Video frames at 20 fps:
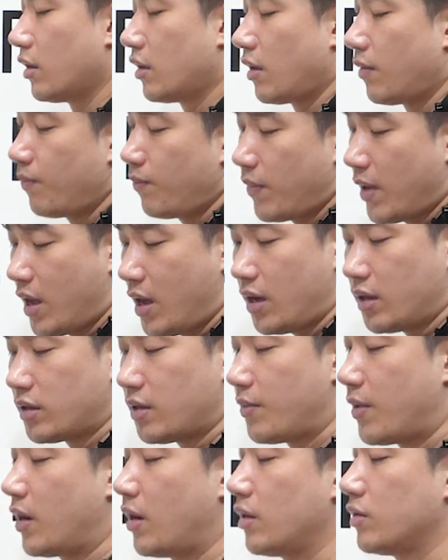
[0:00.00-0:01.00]
이렇게 빼야
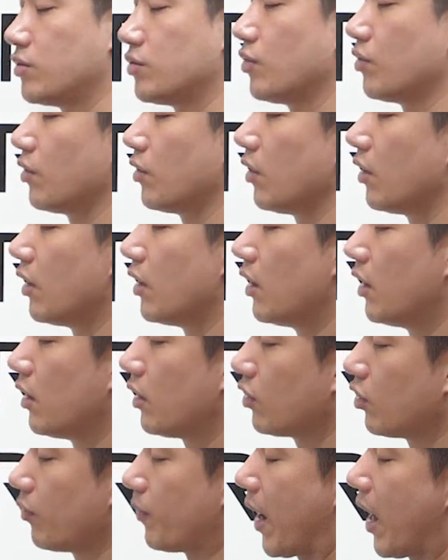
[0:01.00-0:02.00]
돼 바깥쪽으로
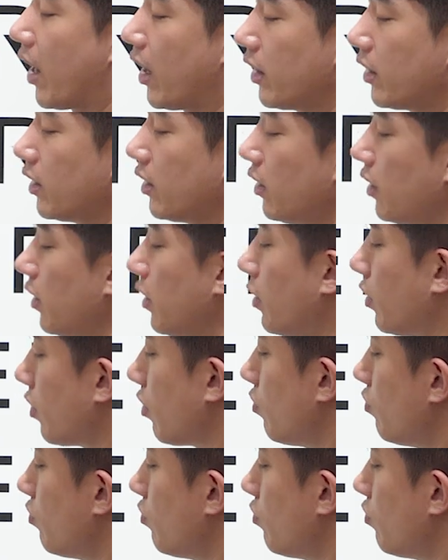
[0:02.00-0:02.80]
그리고 발을 이렇게